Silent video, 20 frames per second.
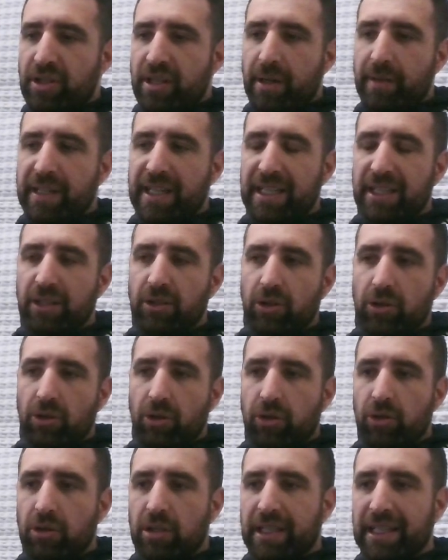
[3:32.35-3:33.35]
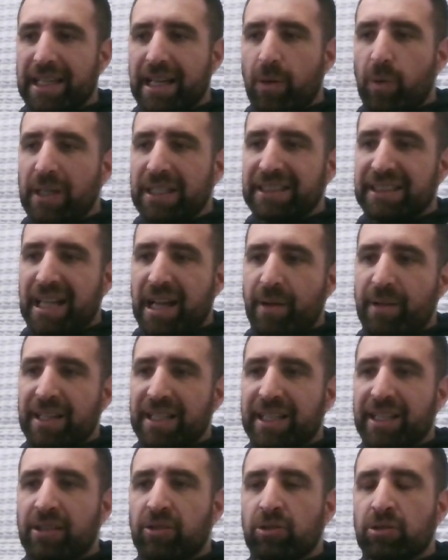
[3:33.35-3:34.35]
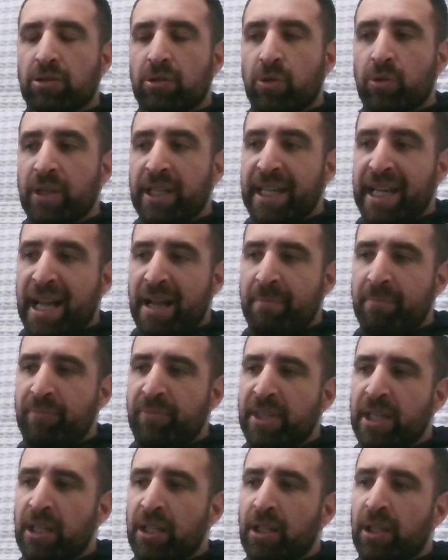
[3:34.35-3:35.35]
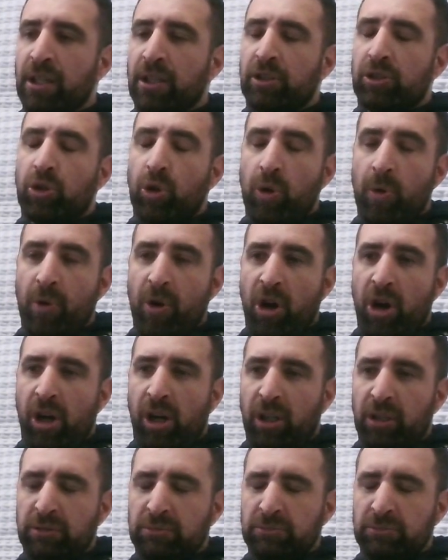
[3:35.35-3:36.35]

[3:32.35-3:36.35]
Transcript: se habían ido los dos que la aguantaban, que construían. Tuvo